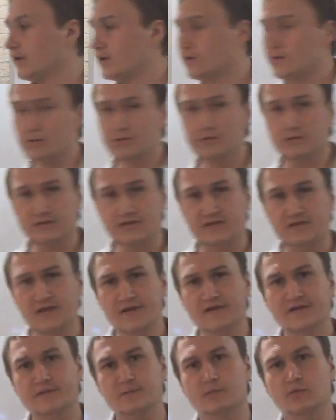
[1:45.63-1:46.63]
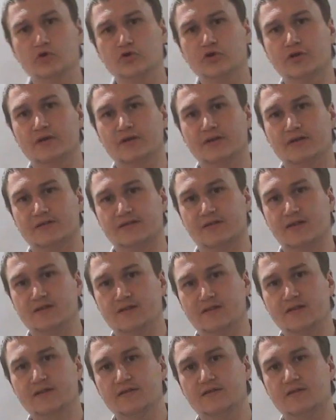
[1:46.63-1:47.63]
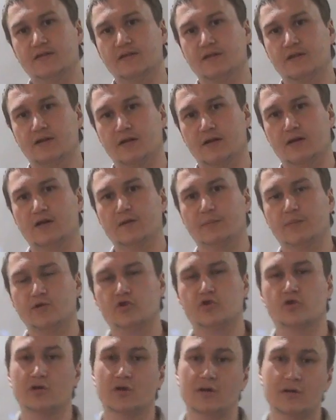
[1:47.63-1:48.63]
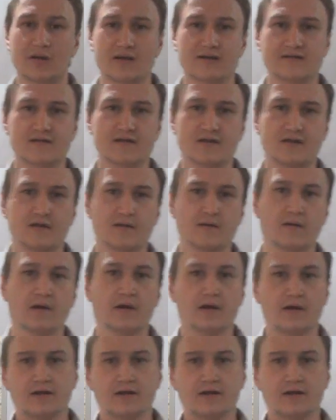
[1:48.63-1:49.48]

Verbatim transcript: Но здесь можно сойтись э, к небольшой классике.